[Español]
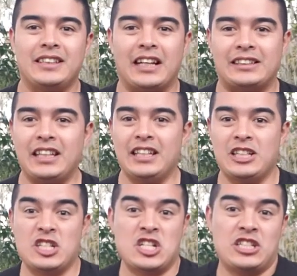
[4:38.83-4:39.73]
Y
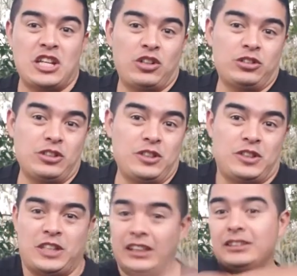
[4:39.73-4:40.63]
así. Y el
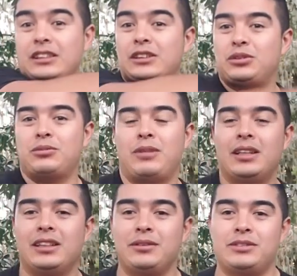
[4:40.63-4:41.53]
otro. Y Su
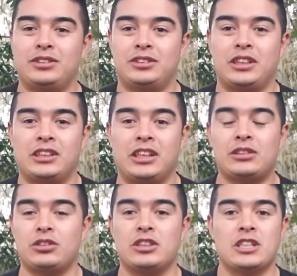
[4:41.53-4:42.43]
madre,
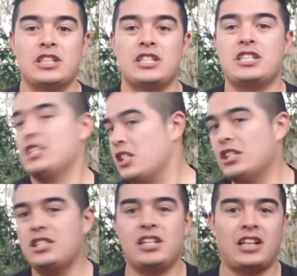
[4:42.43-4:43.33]
chingazo. Y,
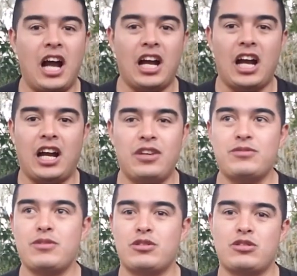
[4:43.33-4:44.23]
y ja, ja,
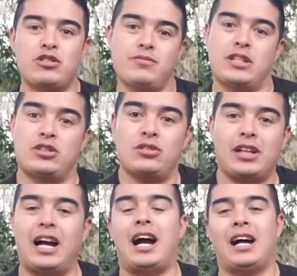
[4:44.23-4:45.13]
ja, no me dolió y me
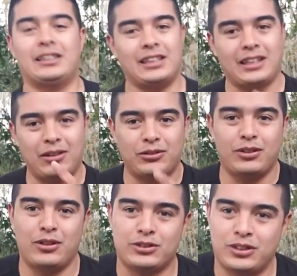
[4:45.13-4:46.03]
toca hasta
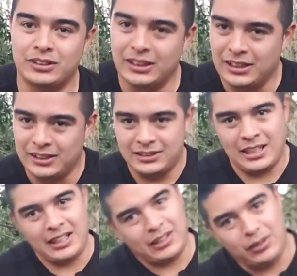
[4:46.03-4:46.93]
que uno de los dos
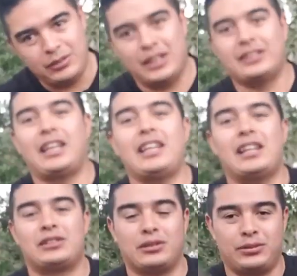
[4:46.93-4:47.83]
ya diga, no, ya es
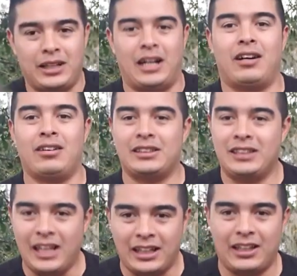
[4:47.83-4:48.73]
que ya estuvo, ya.
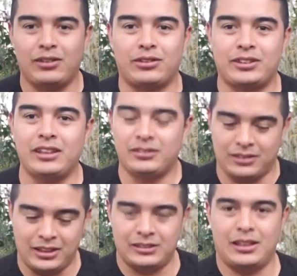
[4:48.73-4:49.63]
Ahora sí, ya quedaron
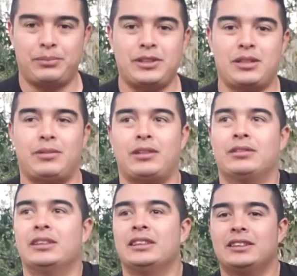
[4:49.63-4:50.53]
contentos, ahora dense la pinche
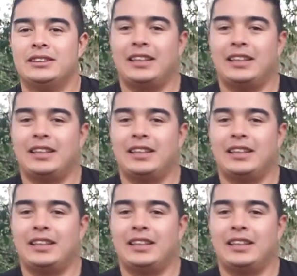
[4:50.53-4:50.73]
mano.